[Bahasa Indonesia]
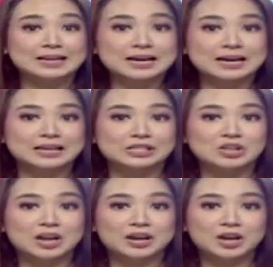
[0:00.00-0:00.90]
sedangkan
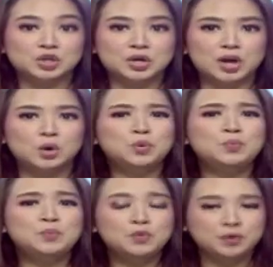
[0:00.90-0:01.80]
jalan nasional
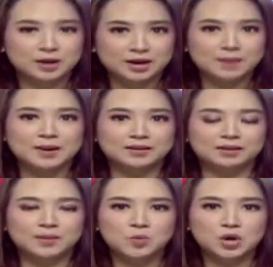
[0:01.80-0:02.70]
lumpuh
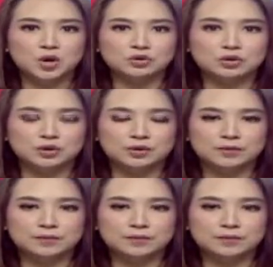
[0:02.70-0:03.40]
akibat tertimbun longsor.